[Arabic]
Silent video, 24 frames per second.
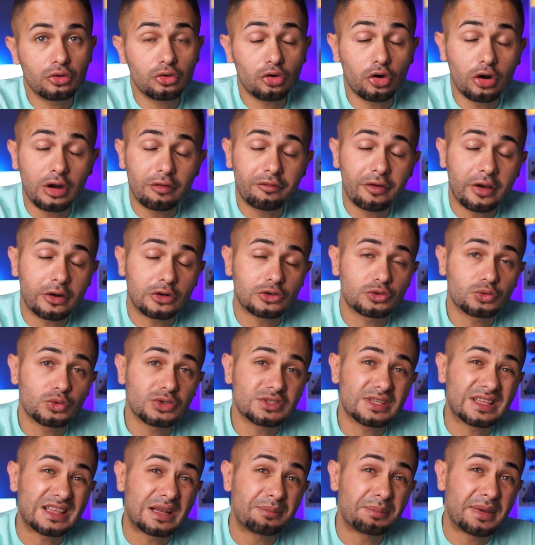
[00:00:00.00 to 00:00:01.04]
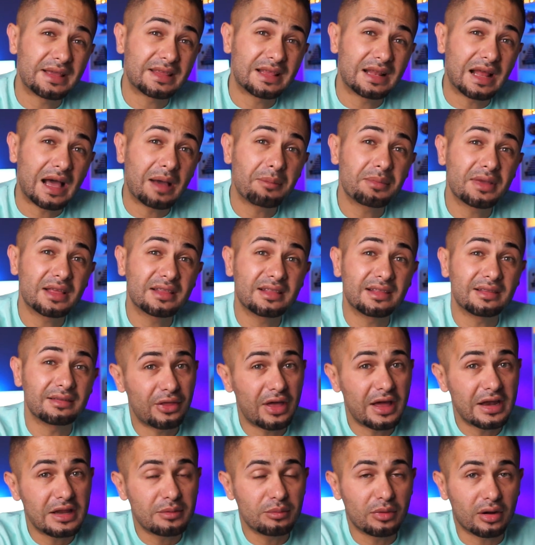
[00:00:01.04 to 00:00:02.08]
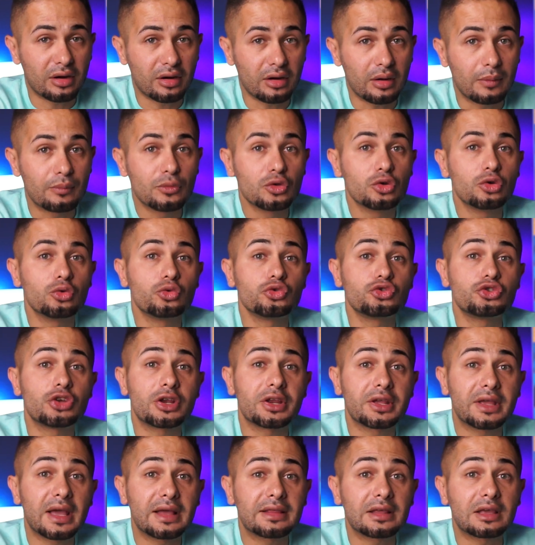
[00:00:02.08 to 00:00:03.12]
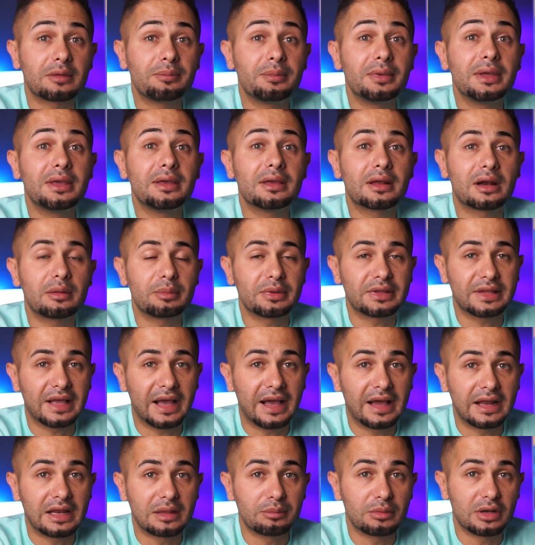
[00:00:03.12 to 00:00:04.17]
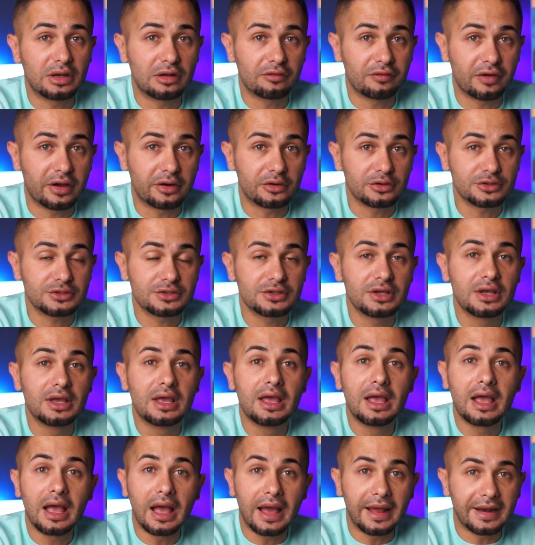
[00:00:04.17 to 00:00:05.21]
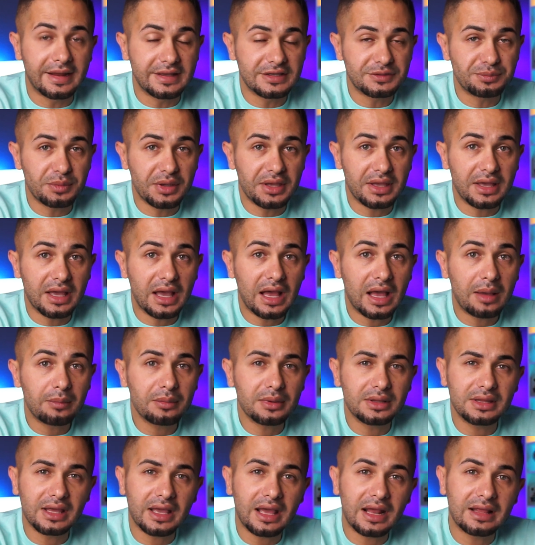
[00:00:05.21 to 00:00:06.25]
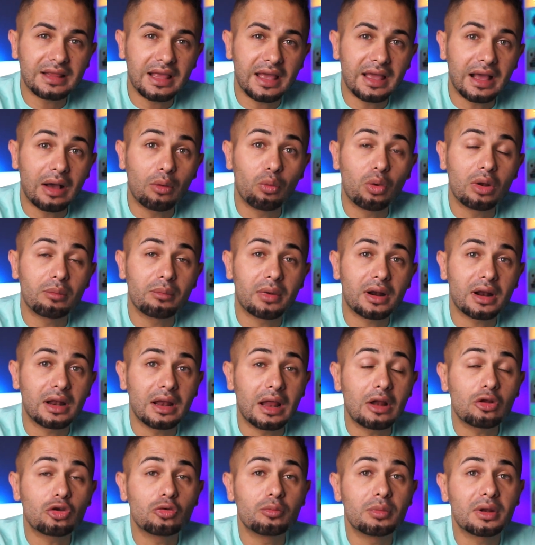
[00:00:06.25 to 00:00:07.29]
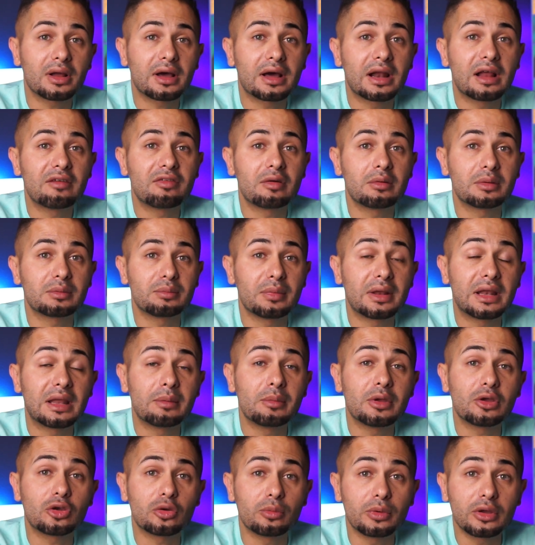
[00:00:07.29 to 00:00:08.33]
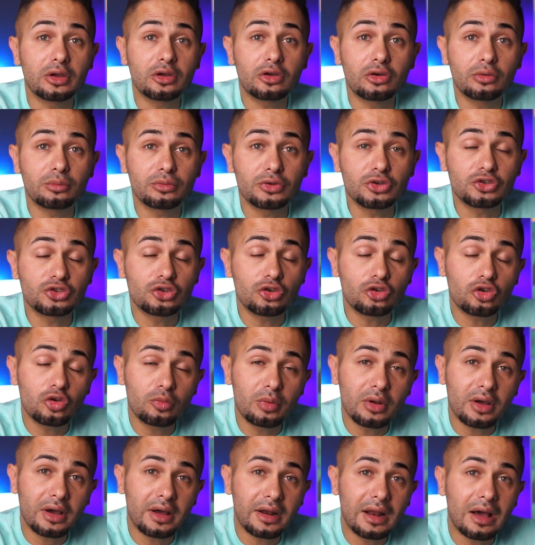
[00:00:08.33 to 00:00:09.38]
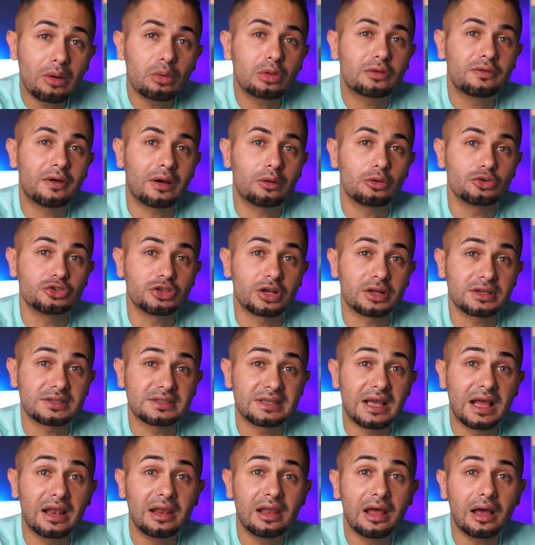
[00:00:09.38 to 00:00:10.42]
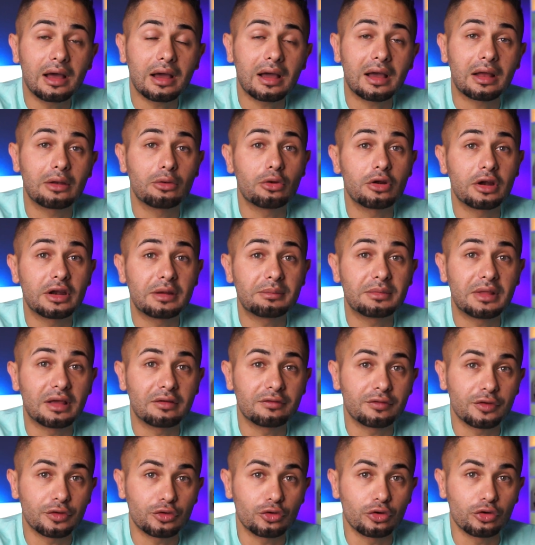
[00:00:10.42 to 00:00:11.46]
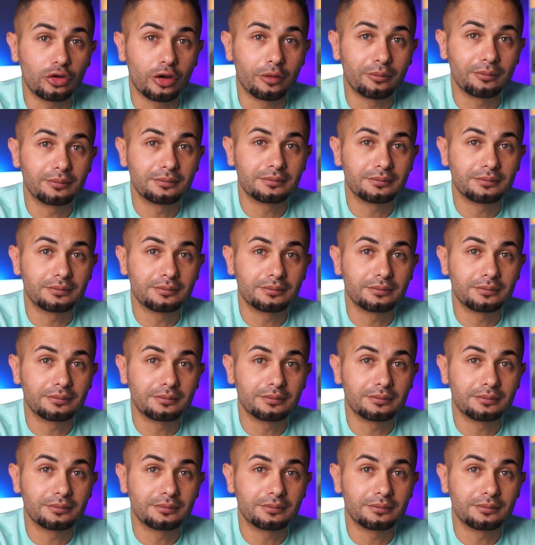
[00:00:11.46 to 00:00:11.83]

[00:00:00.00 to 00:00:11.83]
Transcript: كورونا فيروس وصلت البيت الابيض ثاني مره والشركات كبيره بتعاني من الفيروس انا اسمي ايهاب اذا كانت هاي اول مره لكم بالقناه فبتمنى منكم انكم تشتركوا بالقناه وتفعلوا الجرس هلا خلونا نبدا فيديو اليوم